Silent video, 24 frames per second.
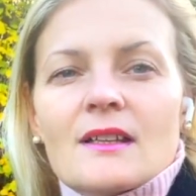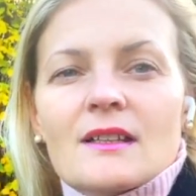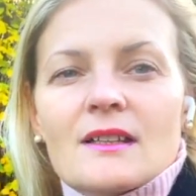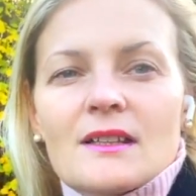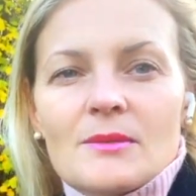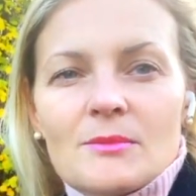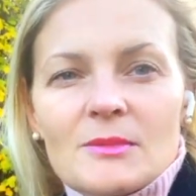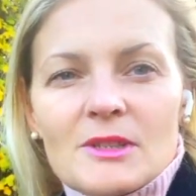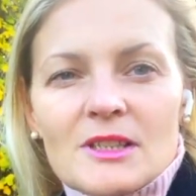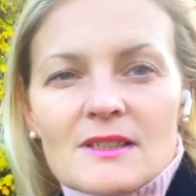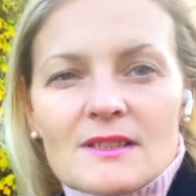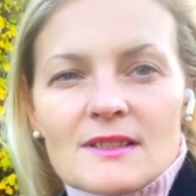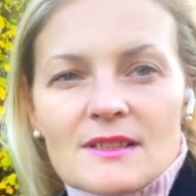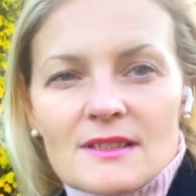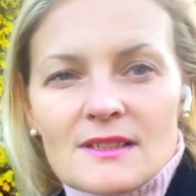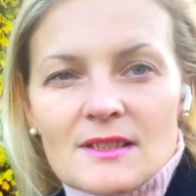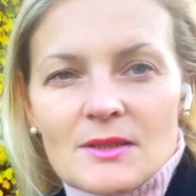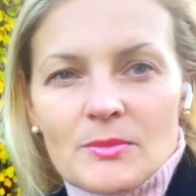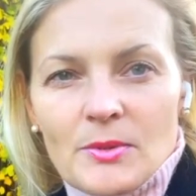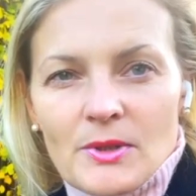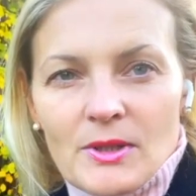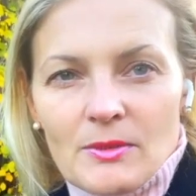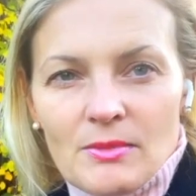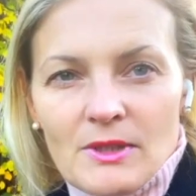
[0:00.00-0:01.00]
Именно с
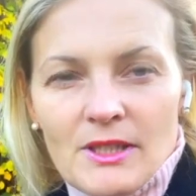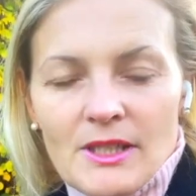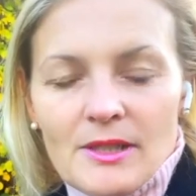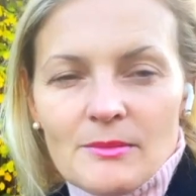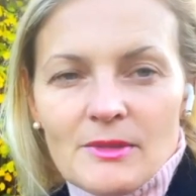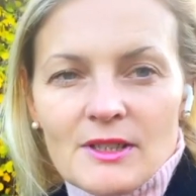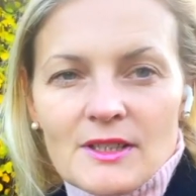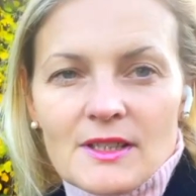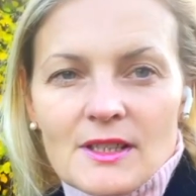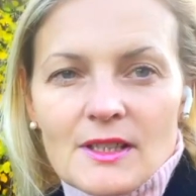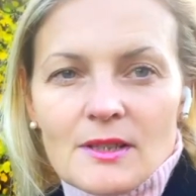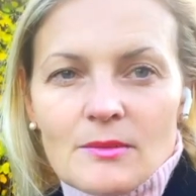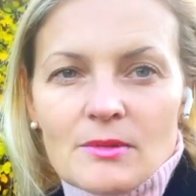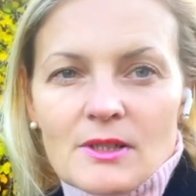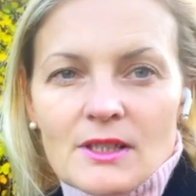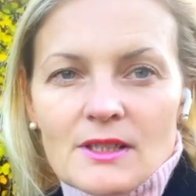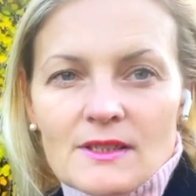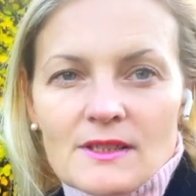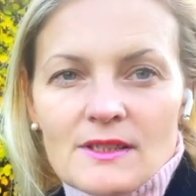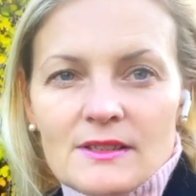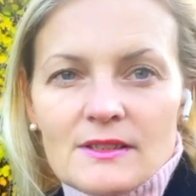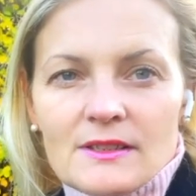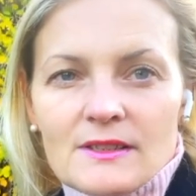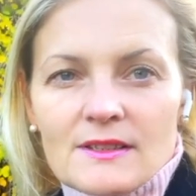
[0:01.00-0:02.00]
этой проблемой я
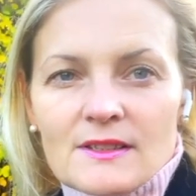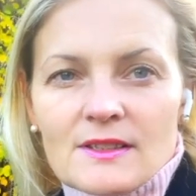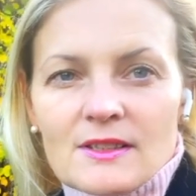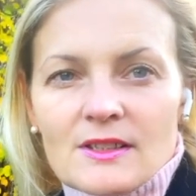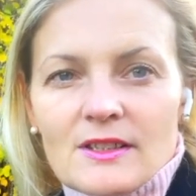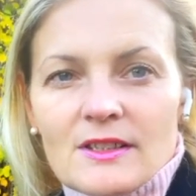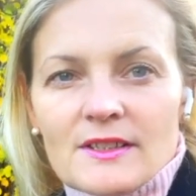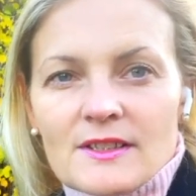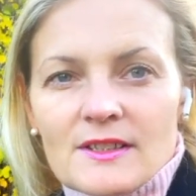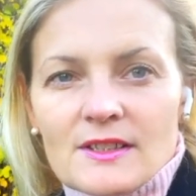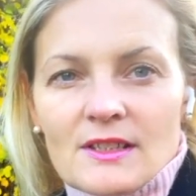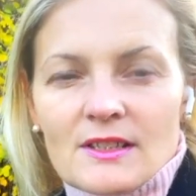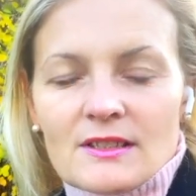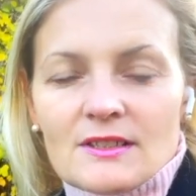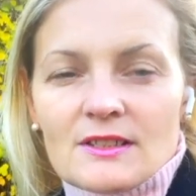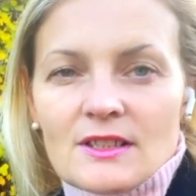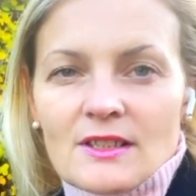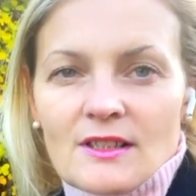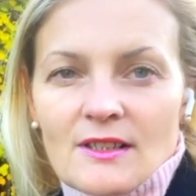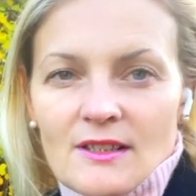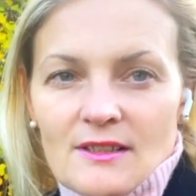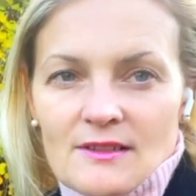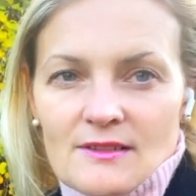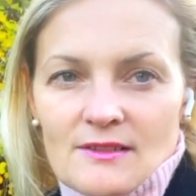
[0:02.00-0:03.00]
обратилась к
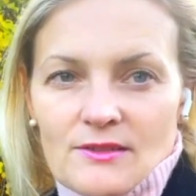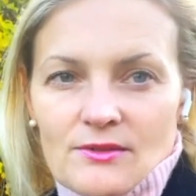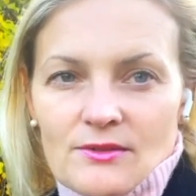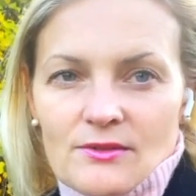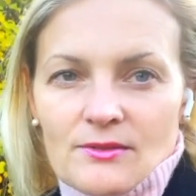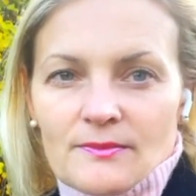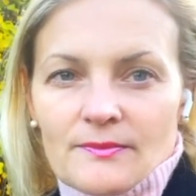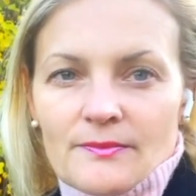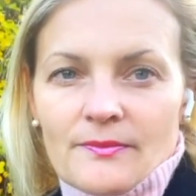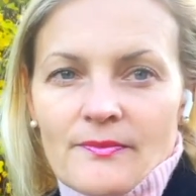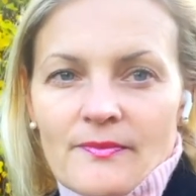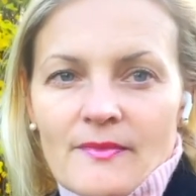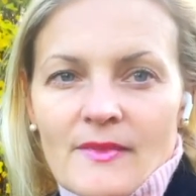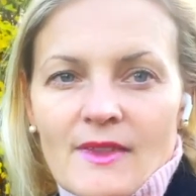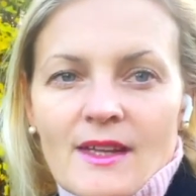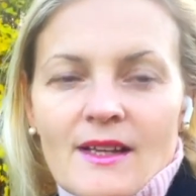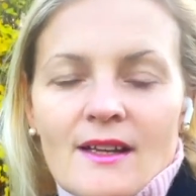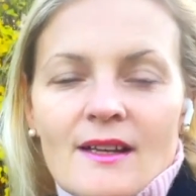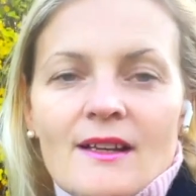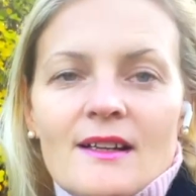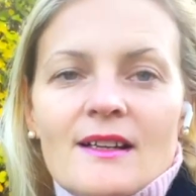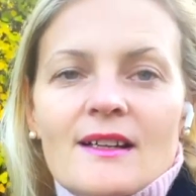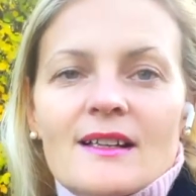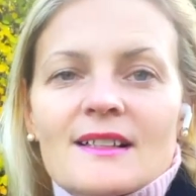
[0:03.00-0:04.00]
Александре Гецку.
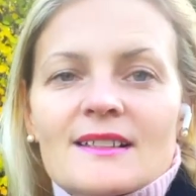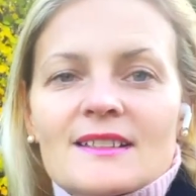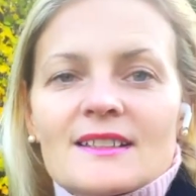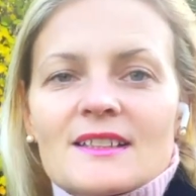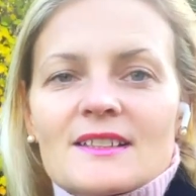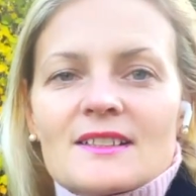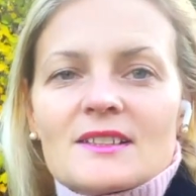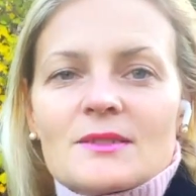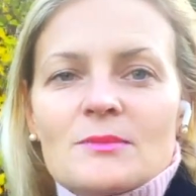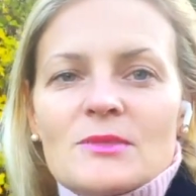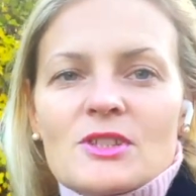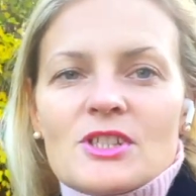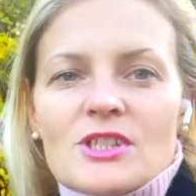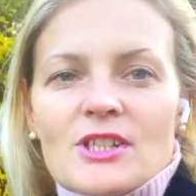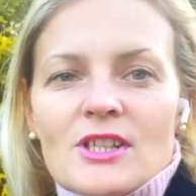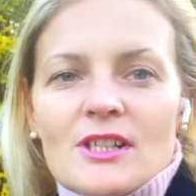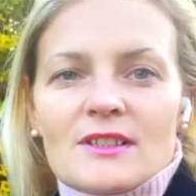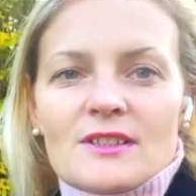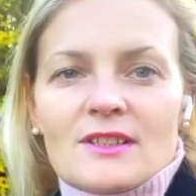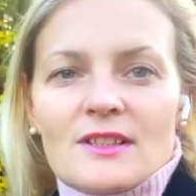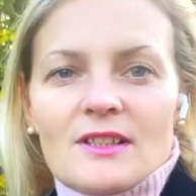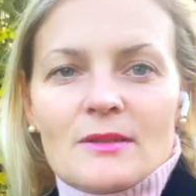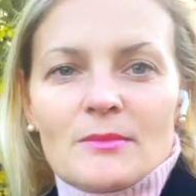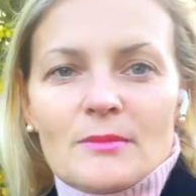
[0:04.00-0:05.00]
Она
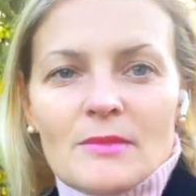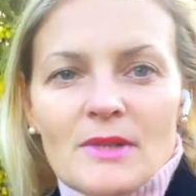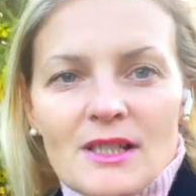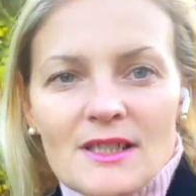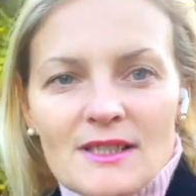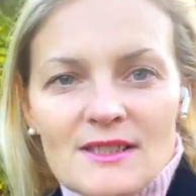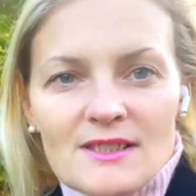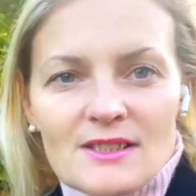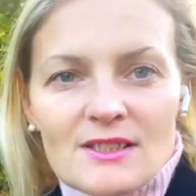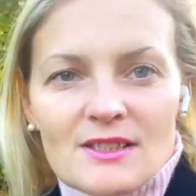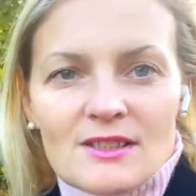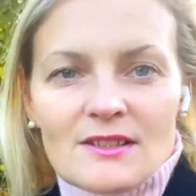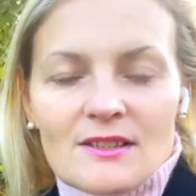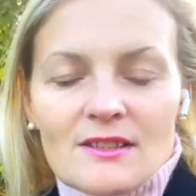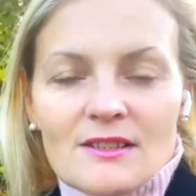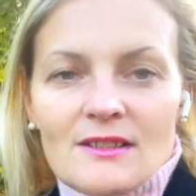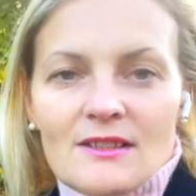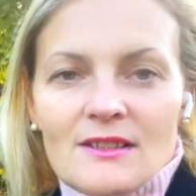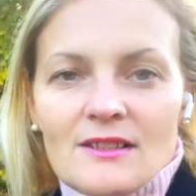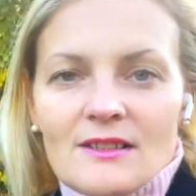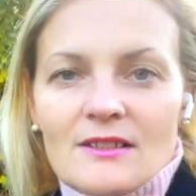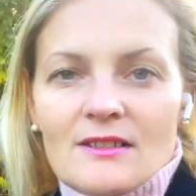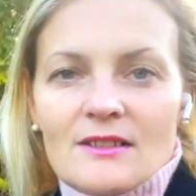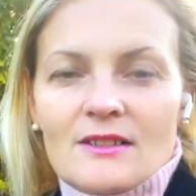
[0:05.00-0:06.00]
замечательный мастер,
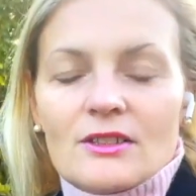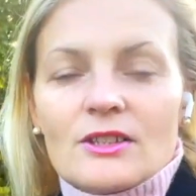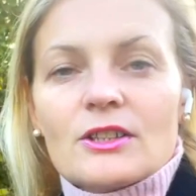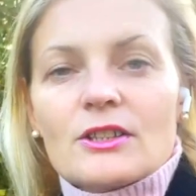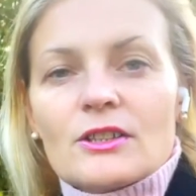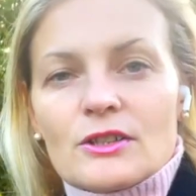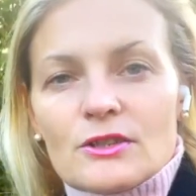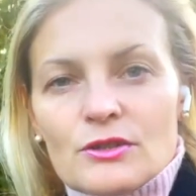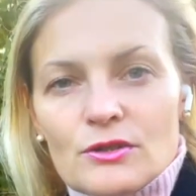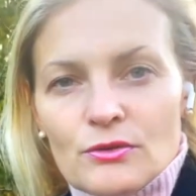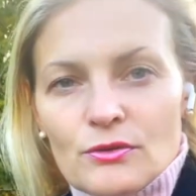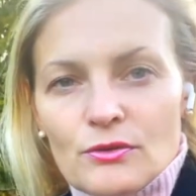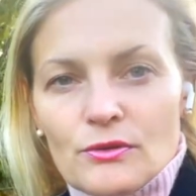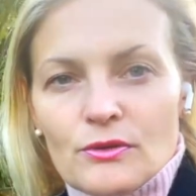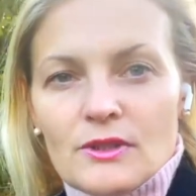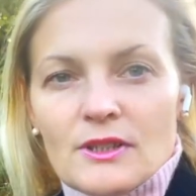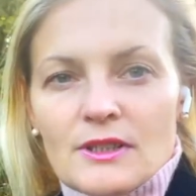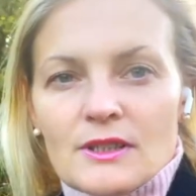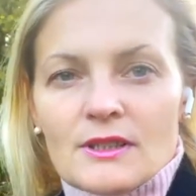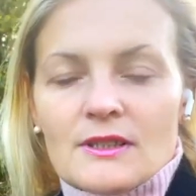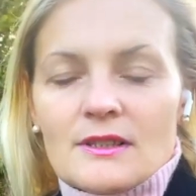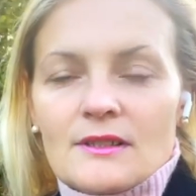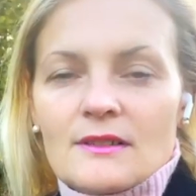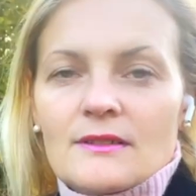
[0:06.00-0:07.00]

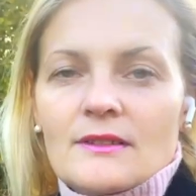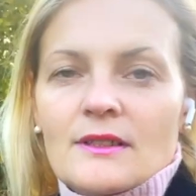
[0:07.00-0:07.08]
регрессолог,